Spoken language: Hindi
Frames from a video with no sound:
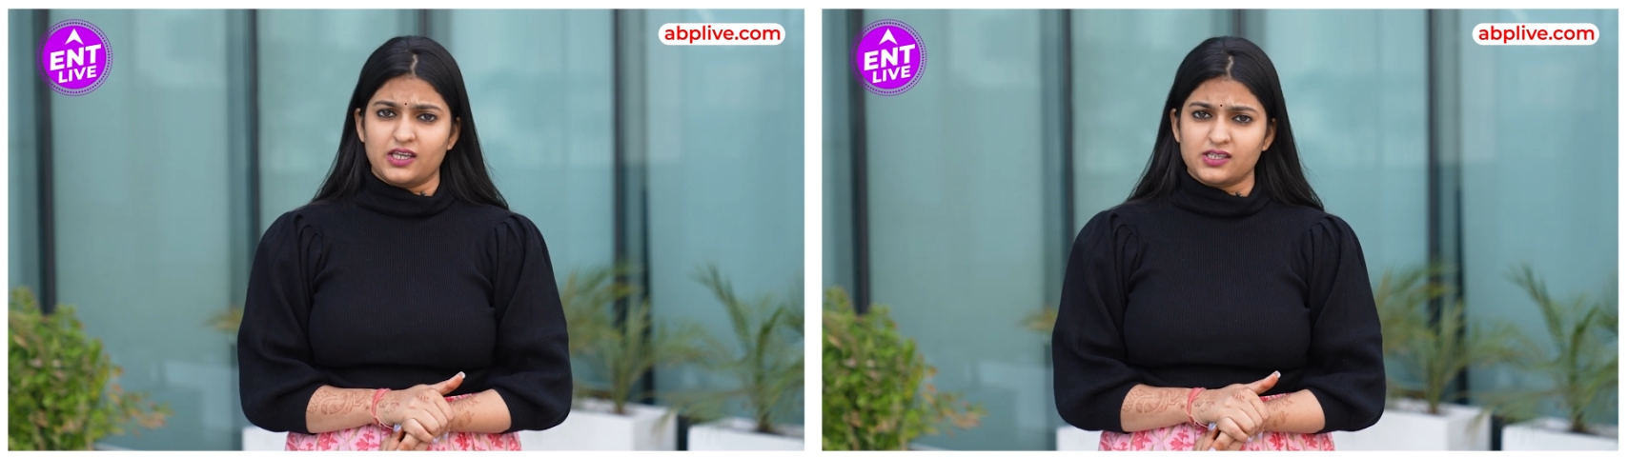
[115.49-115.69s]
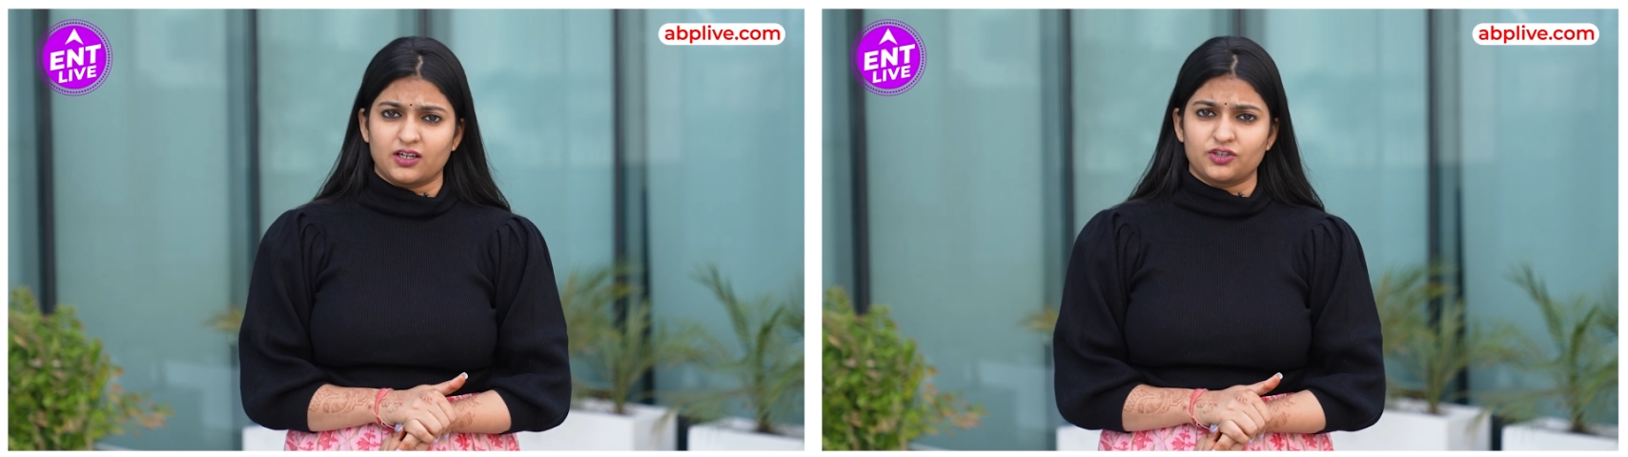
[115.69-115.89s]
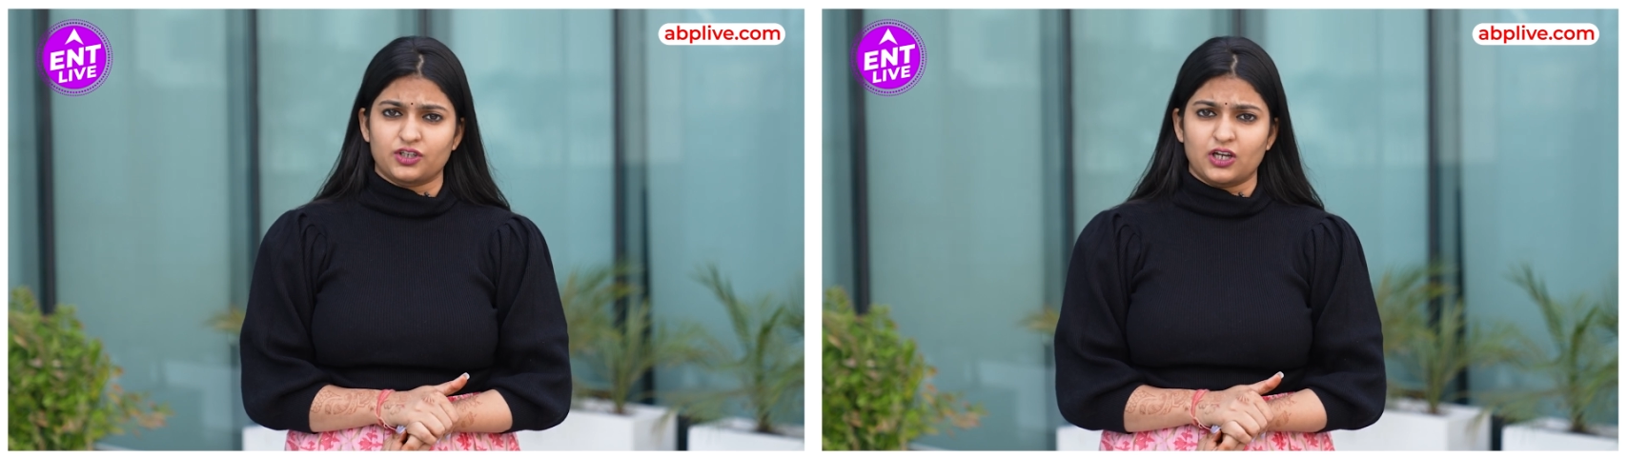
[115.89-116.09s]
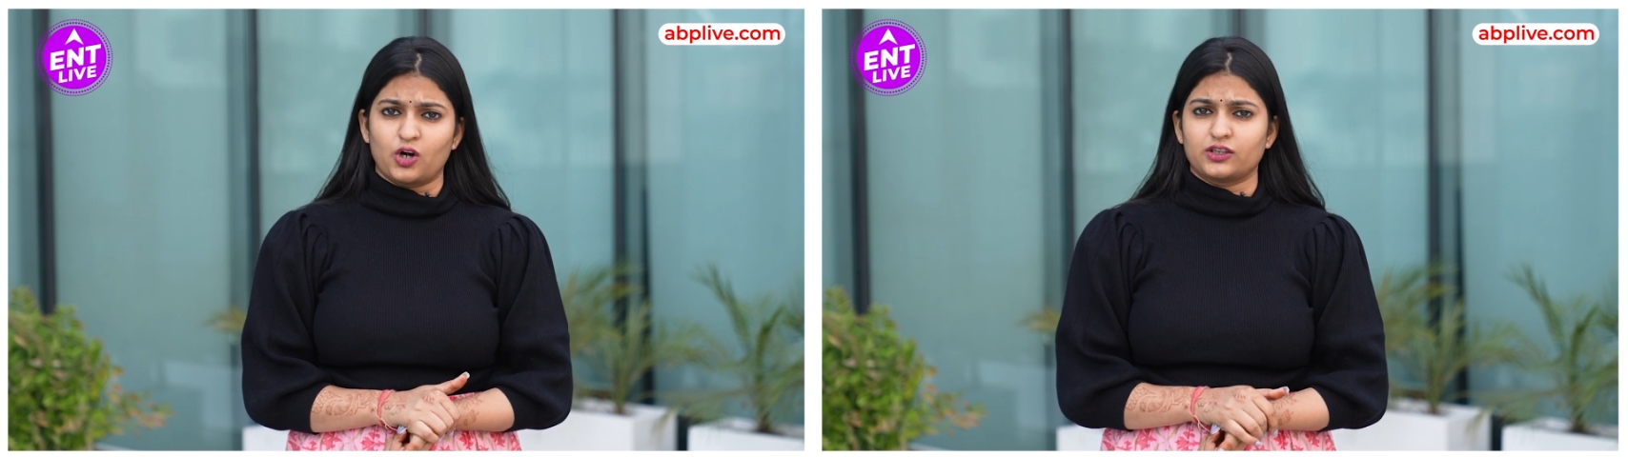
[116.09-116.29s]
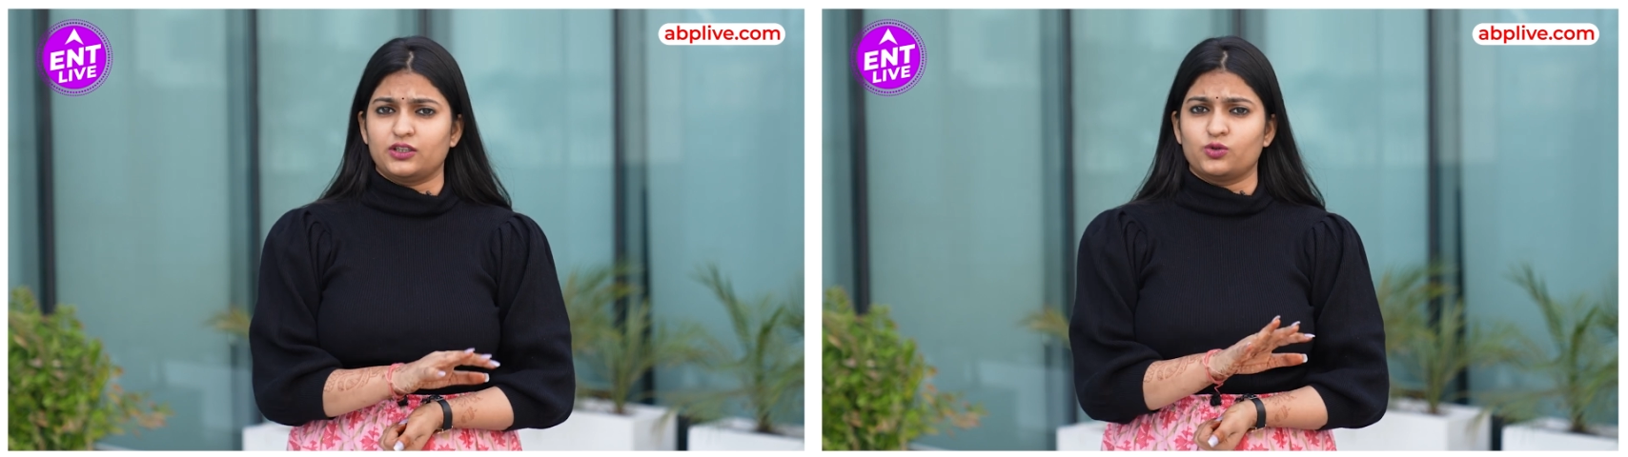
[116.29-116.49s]
केस दर्ज किया
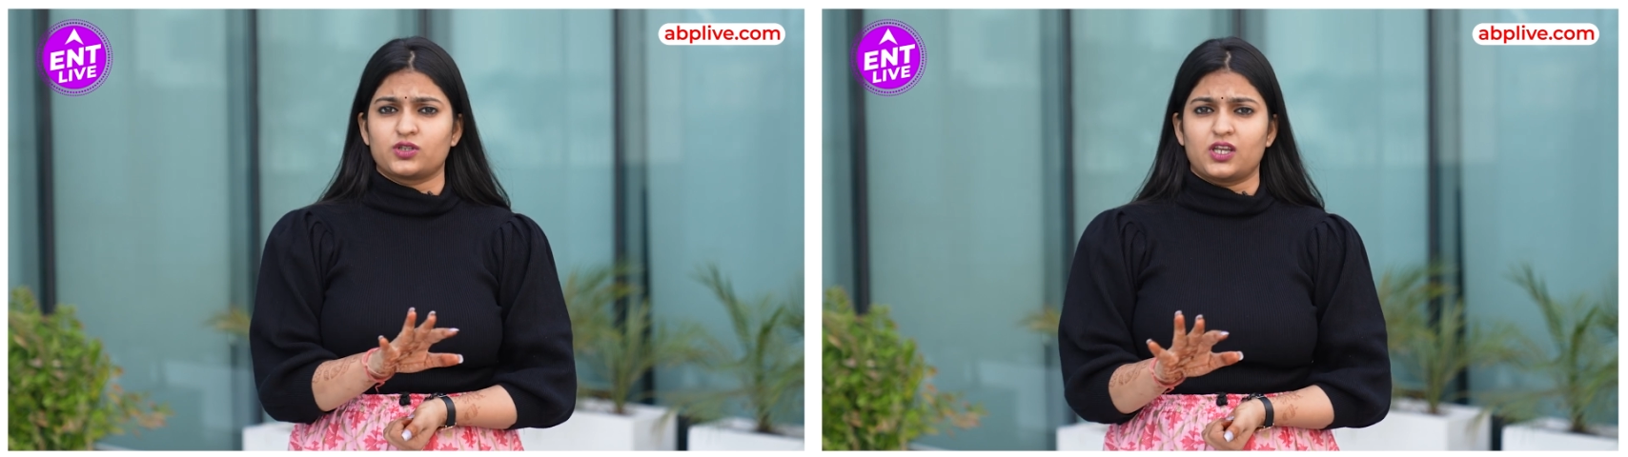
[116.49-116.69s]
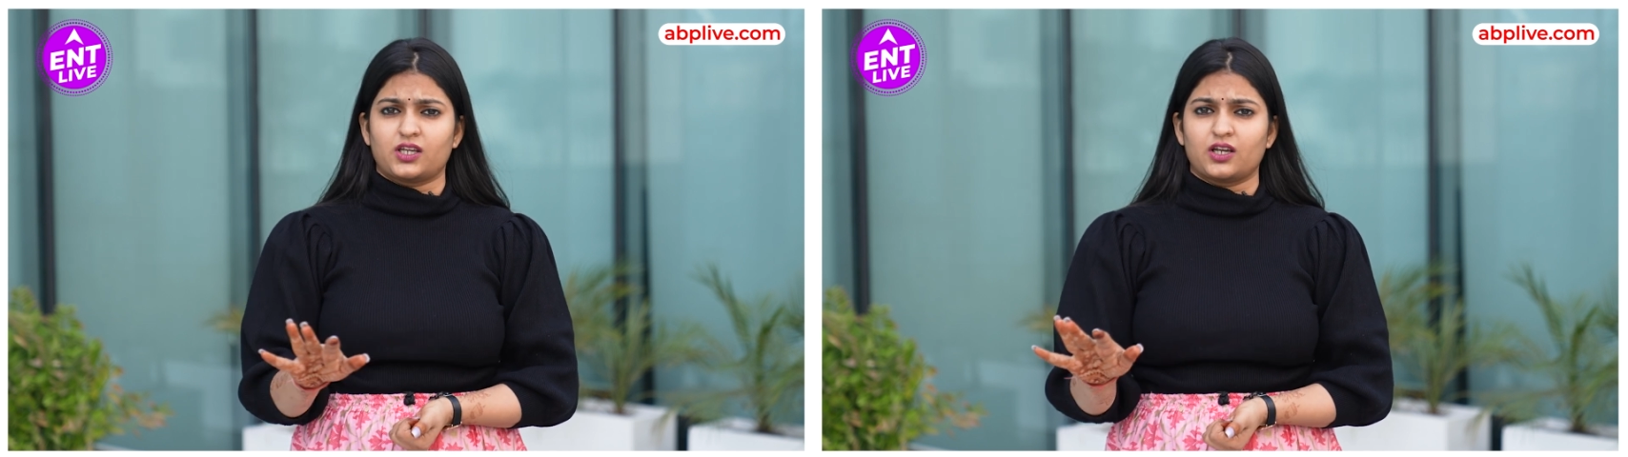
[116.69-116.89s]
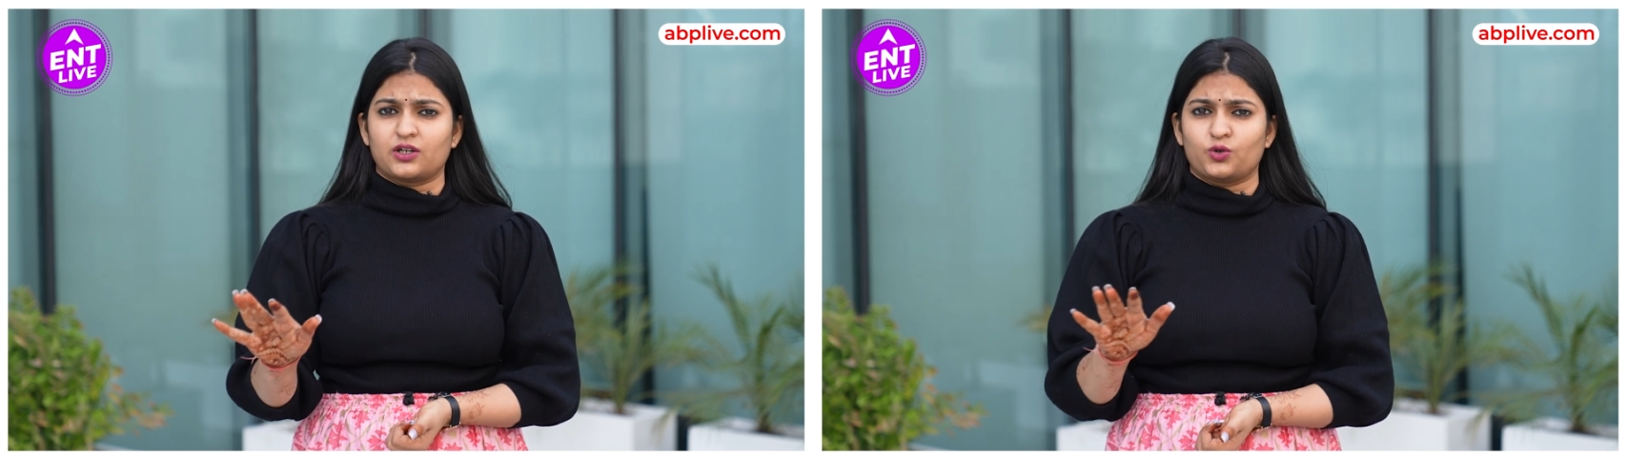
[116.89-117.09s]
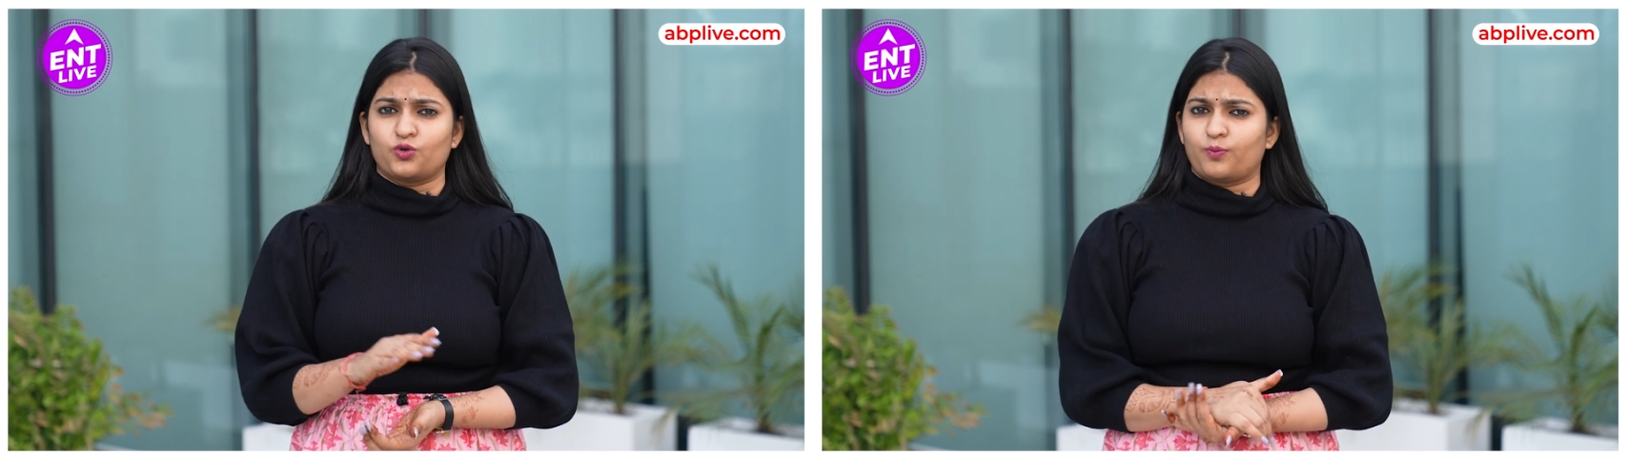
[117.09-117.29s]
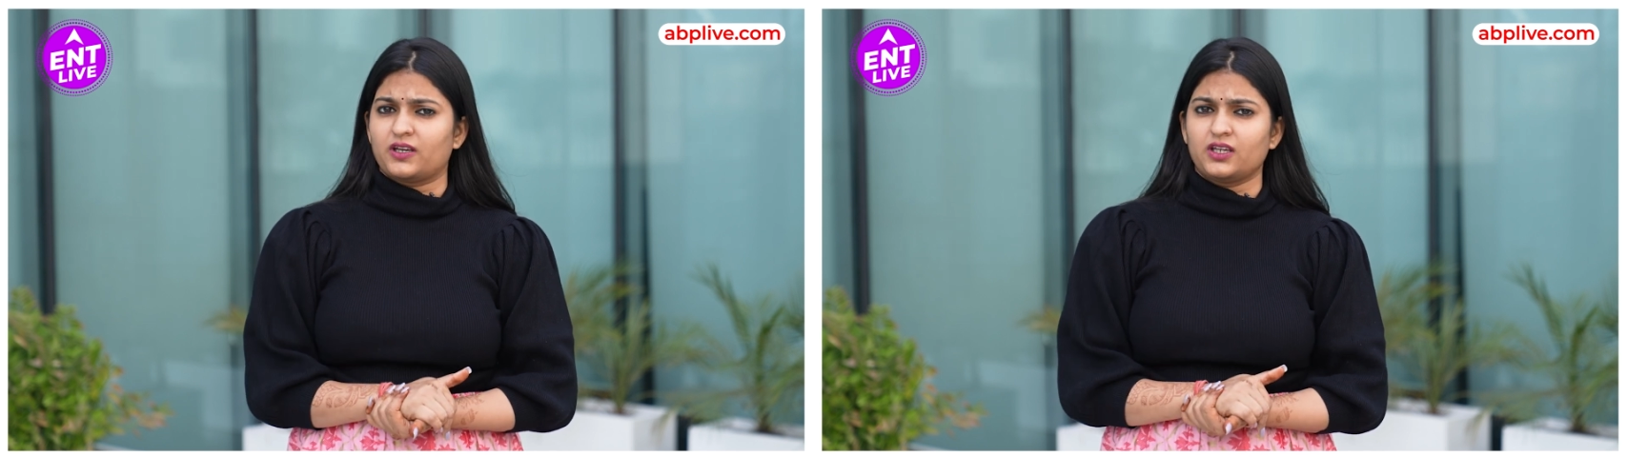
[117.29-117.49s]
और तीनों से एक एक
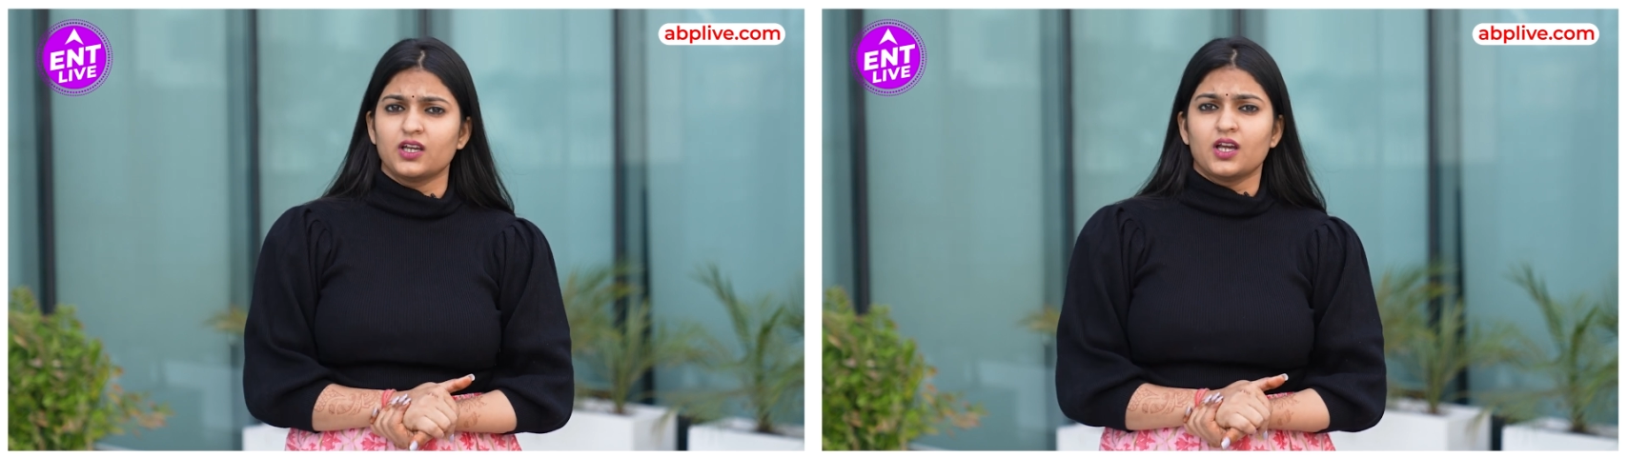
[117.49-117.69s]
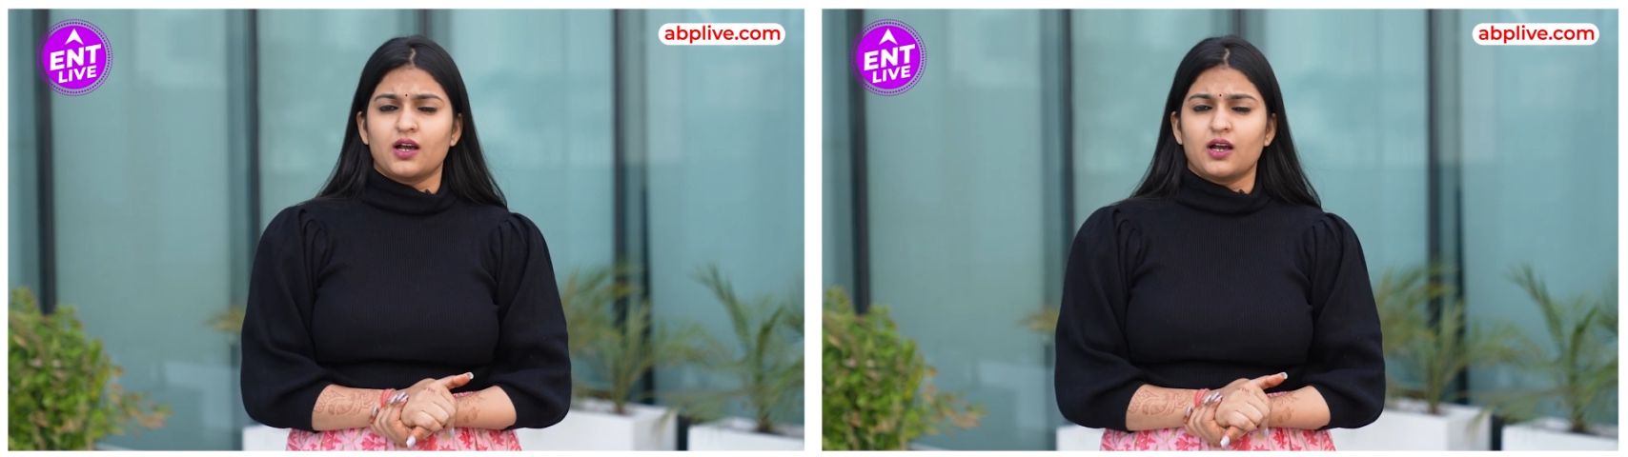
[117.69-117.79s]
करोड़ रुपए की